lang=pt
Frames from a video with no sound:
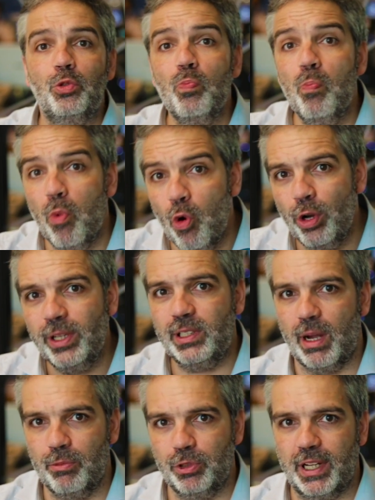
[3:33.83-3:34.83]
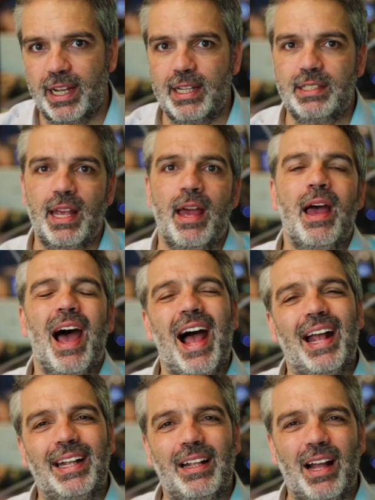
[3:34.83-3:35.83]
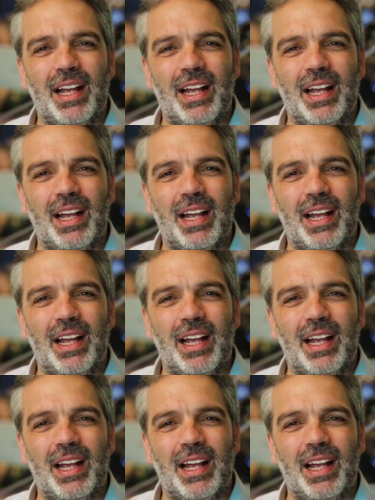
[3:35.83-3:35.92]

muita mudança, a,